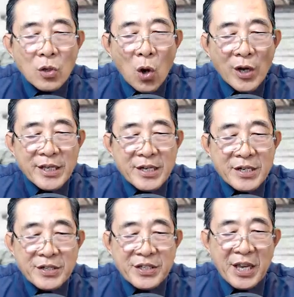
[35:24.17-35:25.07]
Coi
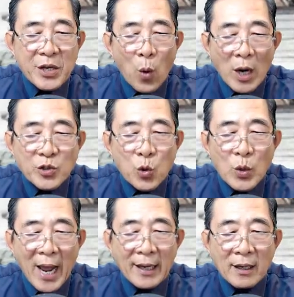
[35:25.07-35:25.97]
như vị quận
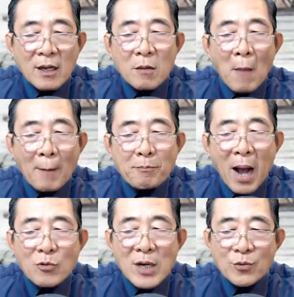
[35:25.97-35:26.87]
chúa này bẩm
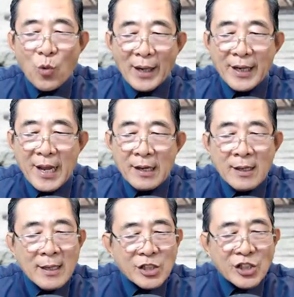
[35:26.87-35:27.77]
báo lên hoàng đế,
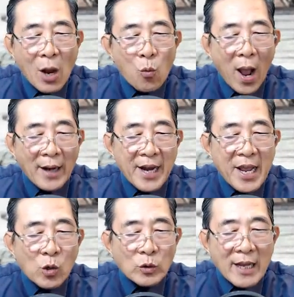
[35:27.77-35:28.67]
sao hoàng
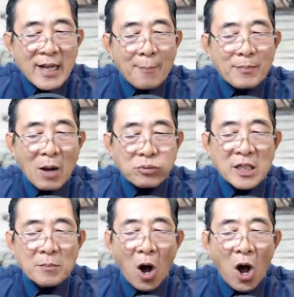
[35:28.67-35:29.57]
đế có thể cam lòng
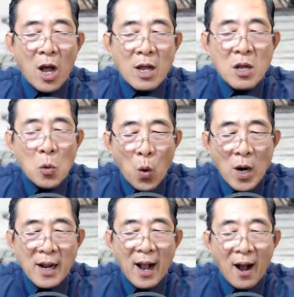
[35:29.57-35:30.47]
dứt bỏ,
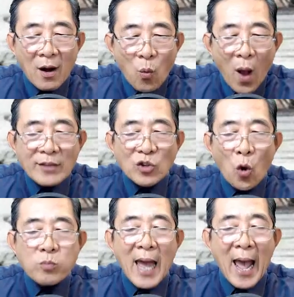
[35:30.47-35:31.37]
quân cờ quá
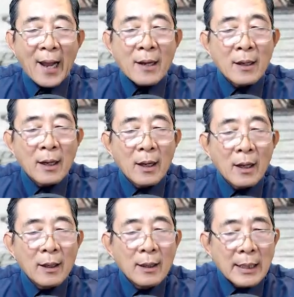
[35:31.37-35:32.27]
tốt là hắn.
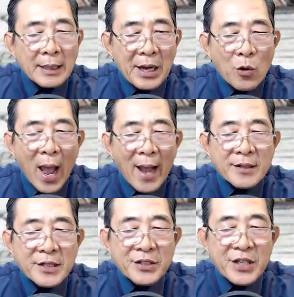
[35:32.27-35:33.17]
Nếu
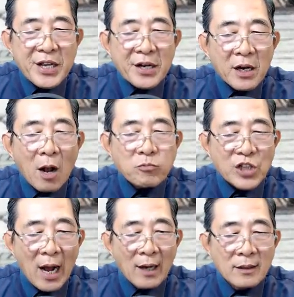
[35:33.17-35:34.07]
hắn đương nhiên không
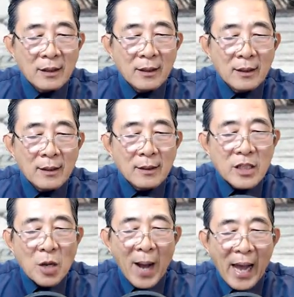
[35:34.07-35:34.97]
sợ,
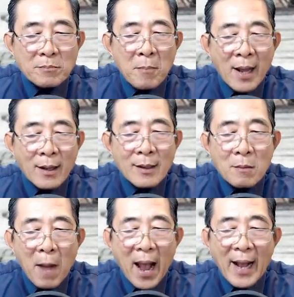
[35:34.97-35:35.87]
nhưng mà ánh mắt
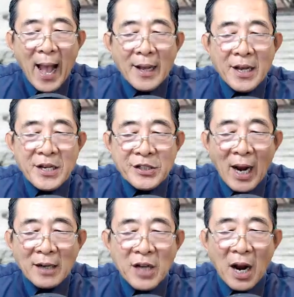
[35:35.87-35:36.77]
mang ác ý
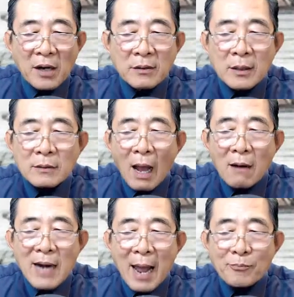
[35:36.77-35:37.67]
trắng trợn
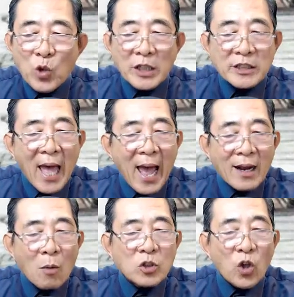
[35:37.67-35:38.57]
thật làm cho người ta
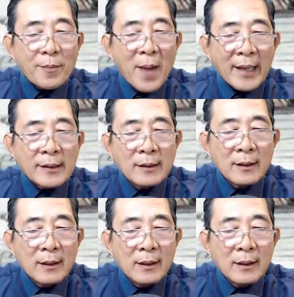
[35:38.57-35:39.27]
không có thoải mái.